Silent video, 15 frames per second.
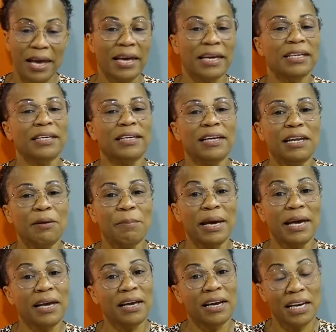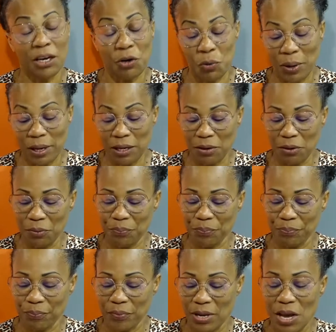Il aimait les croyants.
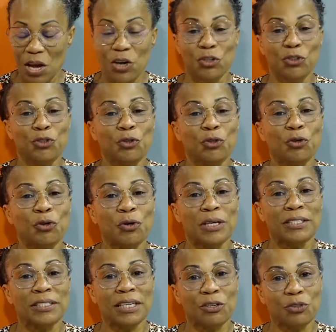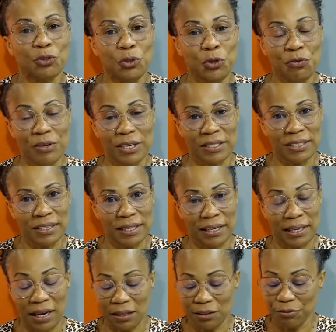2 Corinthiens 2, verset 4,